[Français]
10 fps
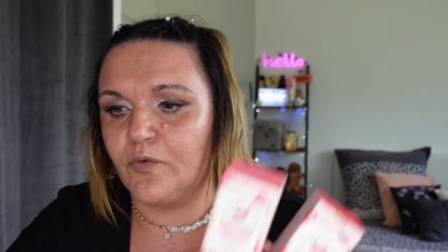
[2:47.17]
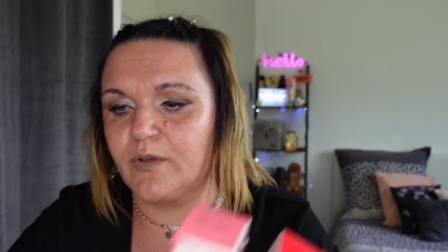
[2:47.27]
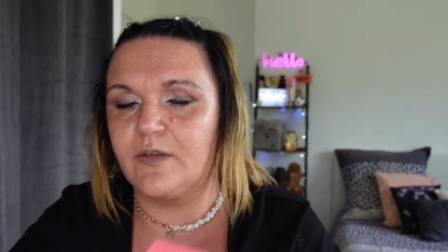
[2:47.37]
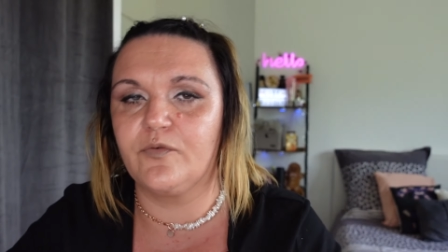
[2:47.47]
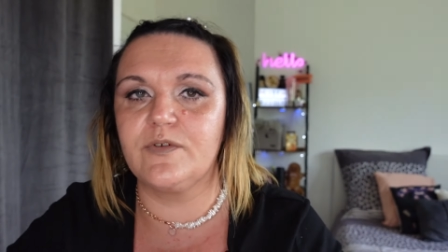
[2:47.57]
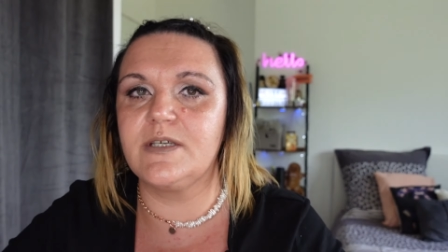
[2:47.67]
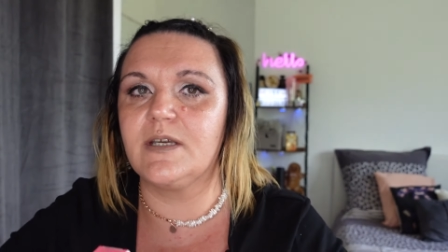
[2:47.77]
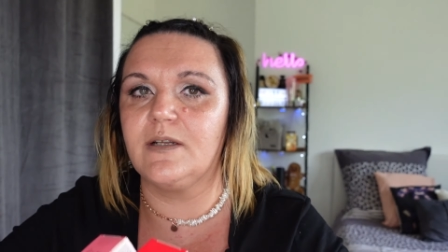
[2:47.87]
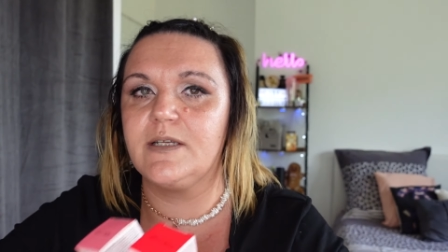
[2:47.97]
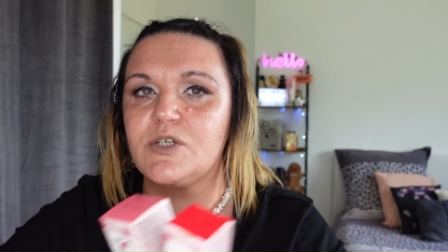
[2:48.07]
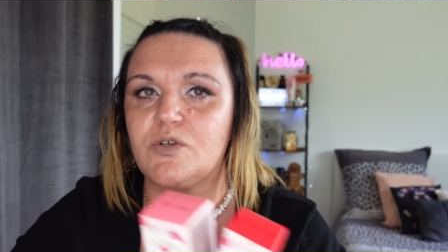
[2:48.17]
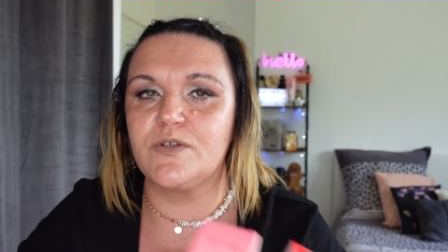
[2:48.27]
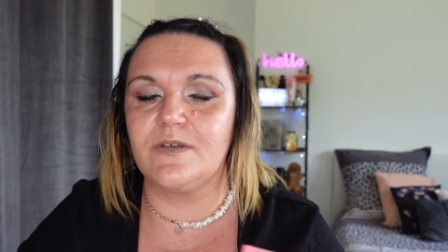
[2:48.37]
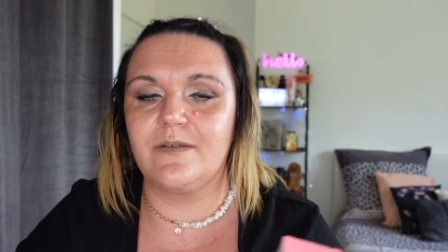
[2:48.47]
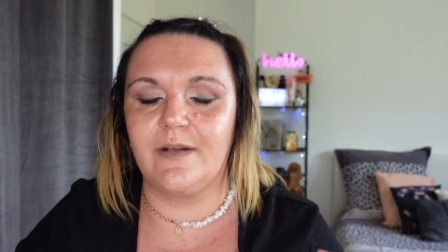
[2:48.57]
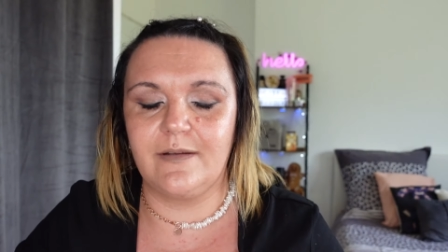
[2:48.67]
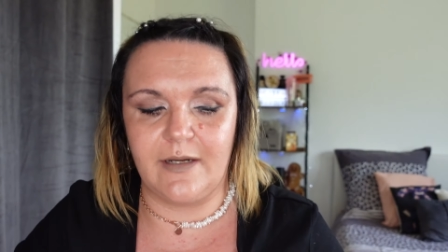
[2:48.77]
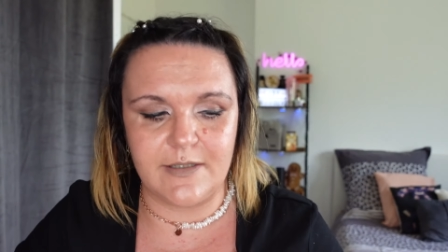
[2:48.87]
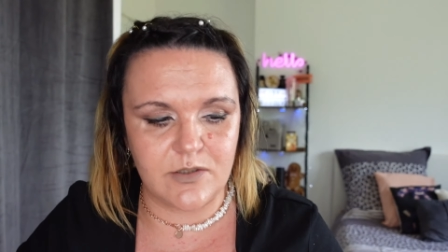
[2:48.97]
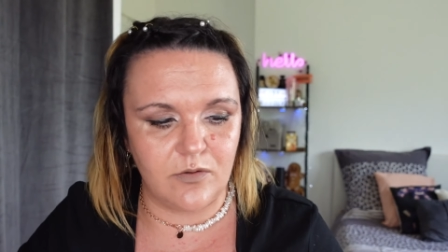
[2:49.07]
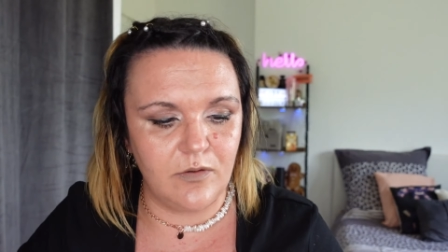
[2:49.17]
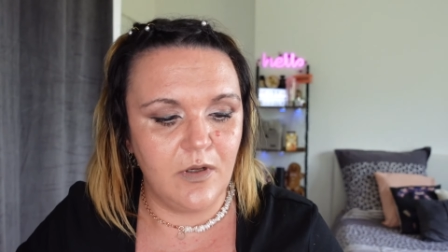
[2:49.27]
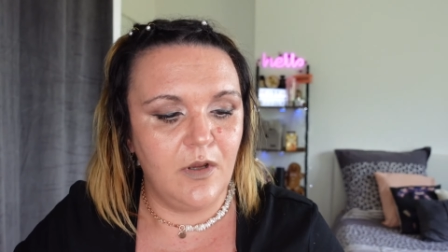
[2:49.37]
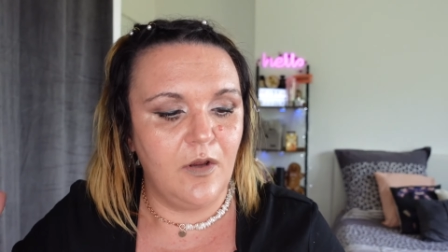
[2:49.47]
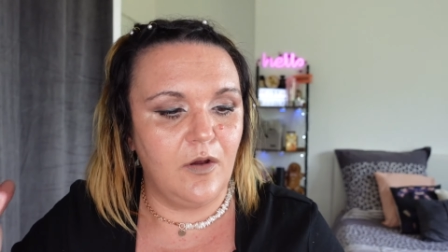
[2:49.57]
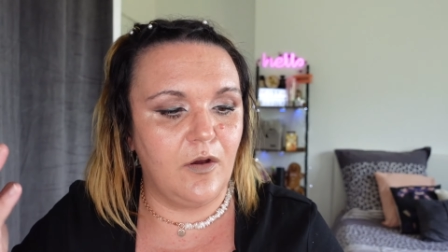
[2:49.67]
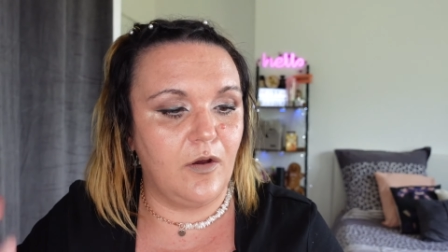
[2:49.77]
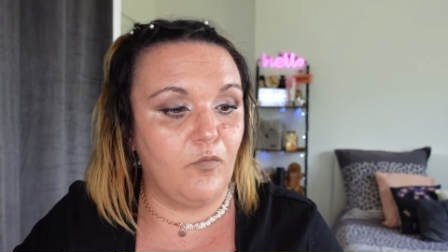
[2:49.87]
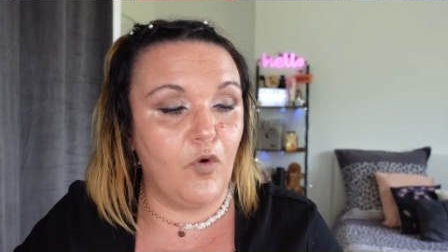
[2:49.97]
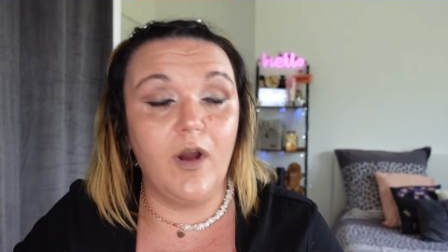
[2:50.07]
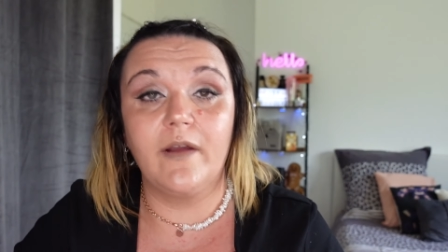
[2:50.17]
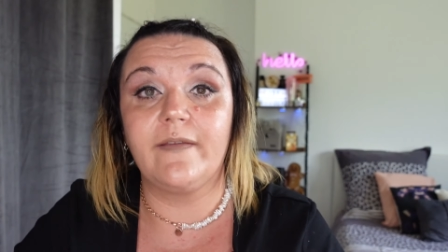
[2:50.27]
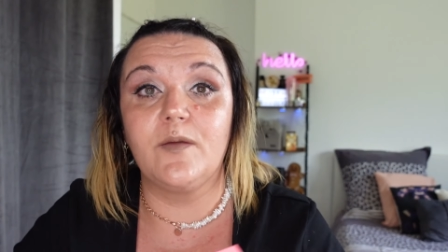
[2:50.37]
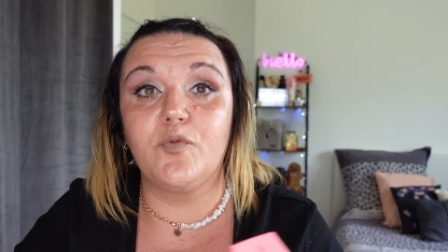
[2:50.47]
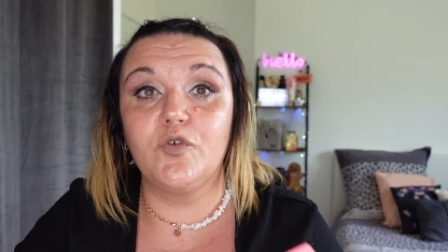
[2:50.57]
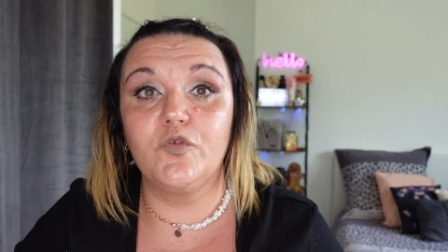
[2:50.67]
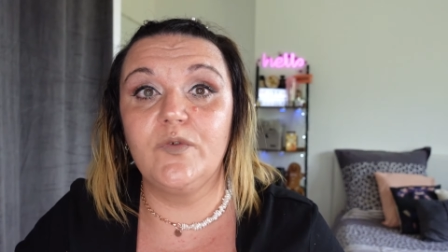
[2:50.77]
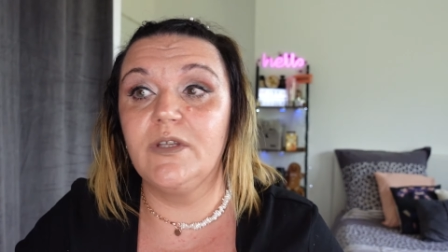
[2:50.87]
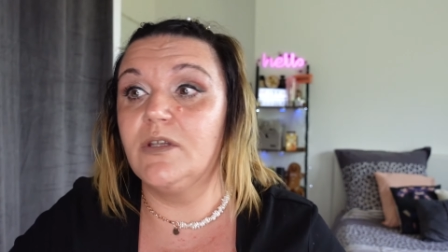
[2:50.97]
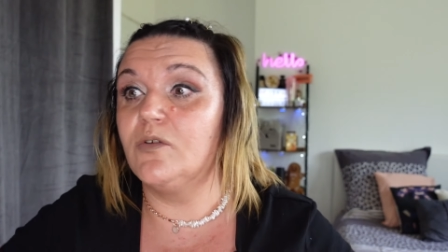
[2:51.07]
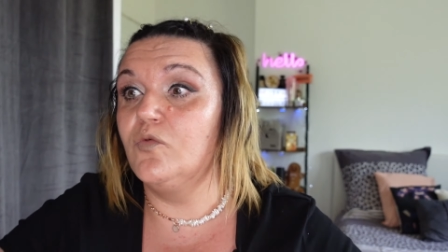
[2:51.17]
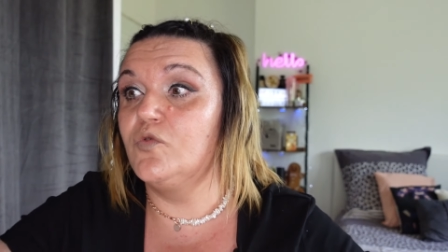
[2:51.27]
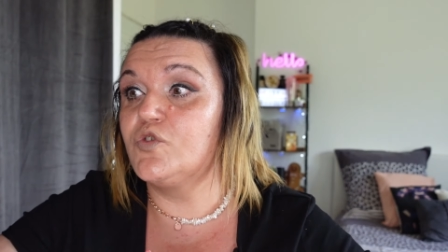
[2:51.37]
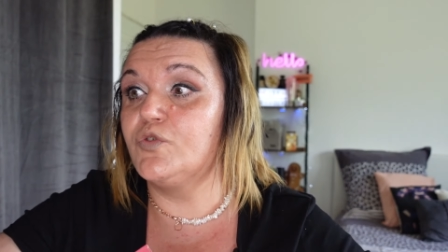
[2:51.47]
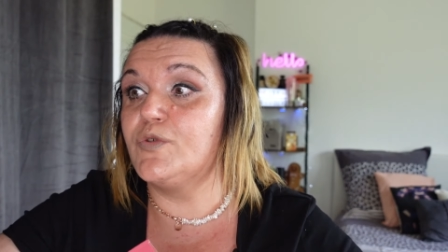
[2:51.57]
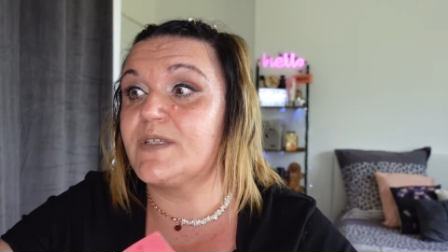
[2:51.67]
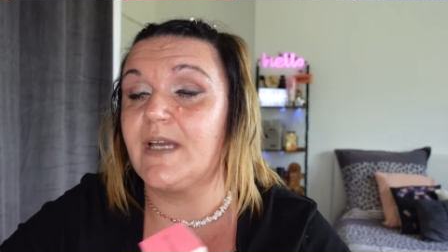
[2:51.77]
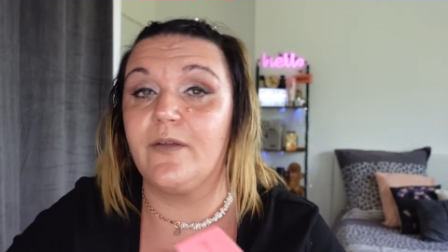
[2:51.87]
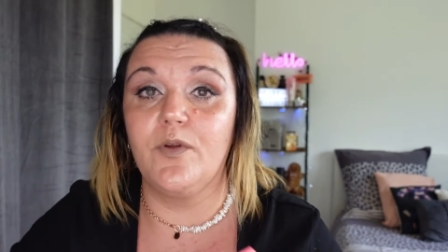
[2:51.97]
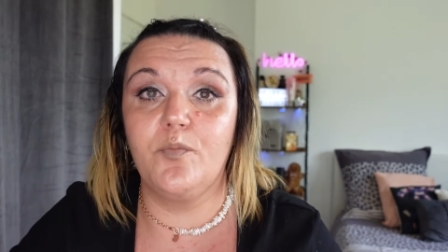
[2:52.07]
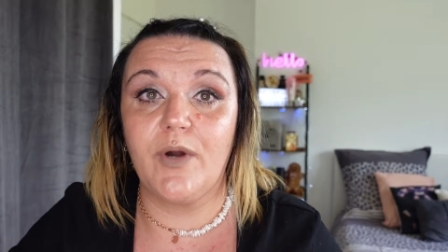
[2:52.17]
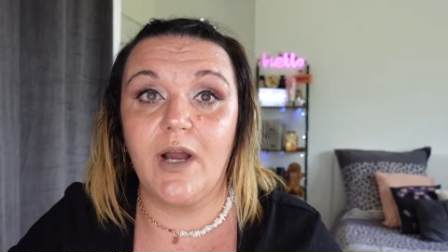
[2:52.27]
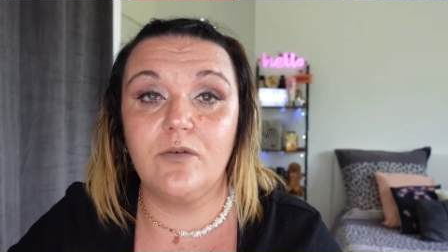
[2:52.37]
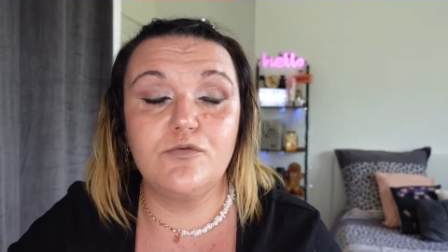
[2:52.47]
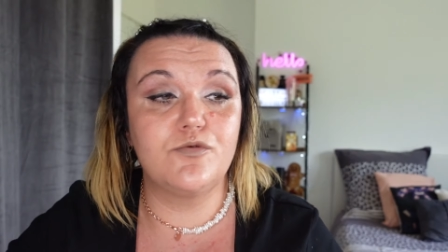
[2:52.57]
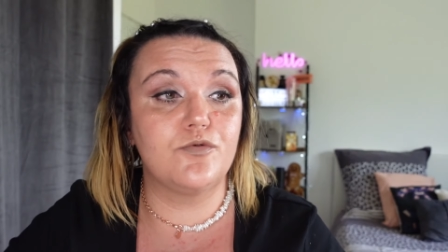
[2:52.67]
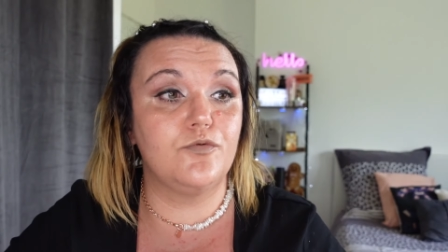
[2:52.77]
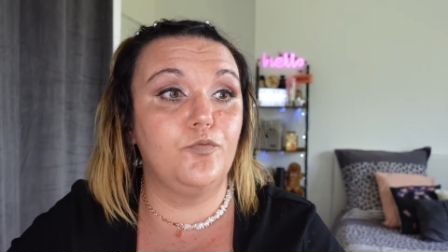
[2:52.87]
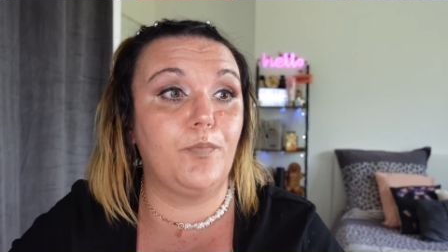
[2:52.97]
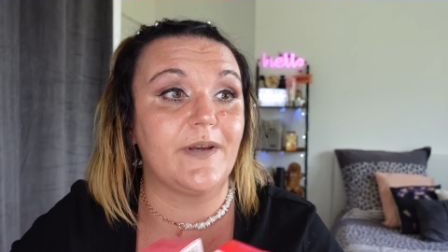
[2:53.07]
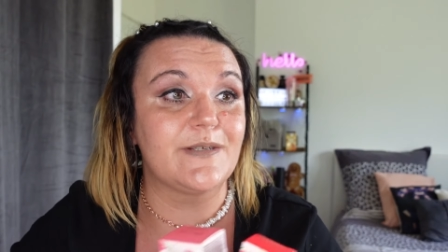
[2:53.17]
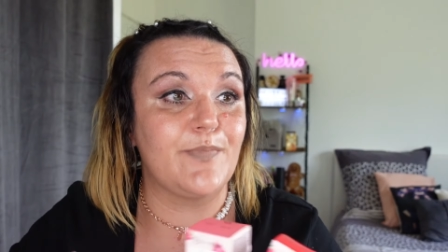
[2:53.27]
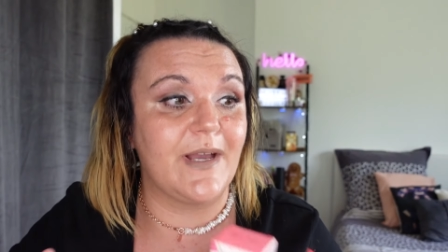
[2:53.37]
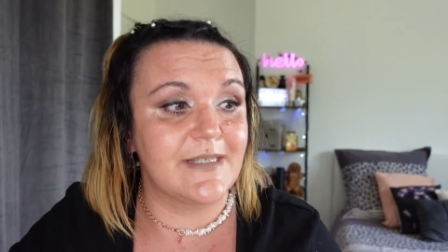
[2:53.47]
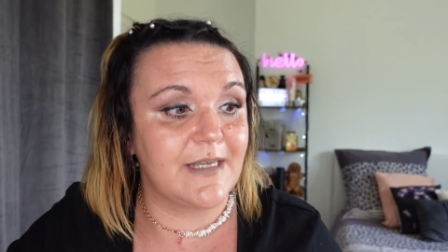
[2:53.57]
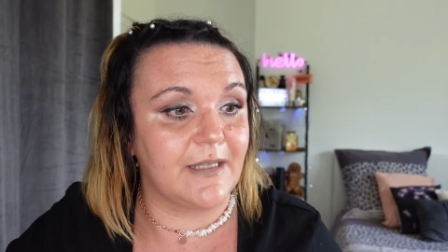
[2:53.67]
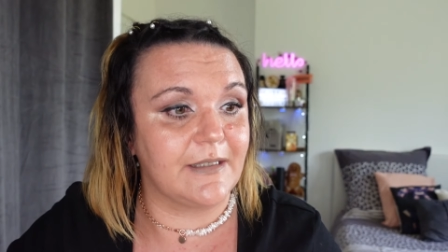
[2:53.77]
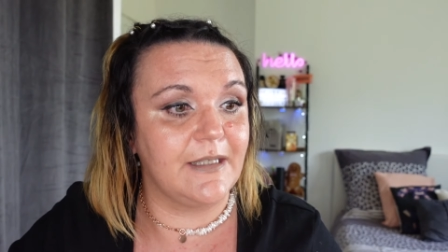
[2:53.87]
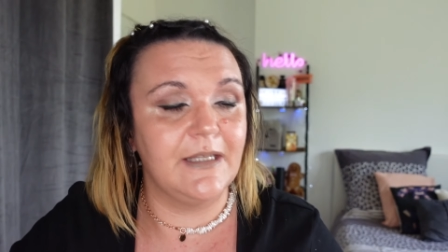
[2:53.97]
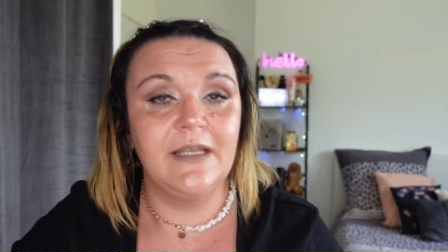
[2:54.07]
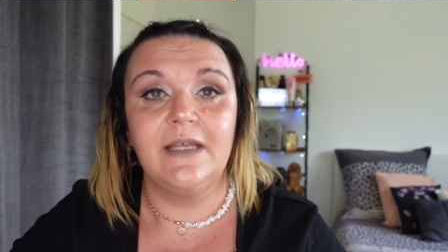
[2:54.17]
Donc il faut dire les choses telles qu'elles sont. Euh, moi, il y a des produits où je ne scanne pas, où je ne pense pas à scanner.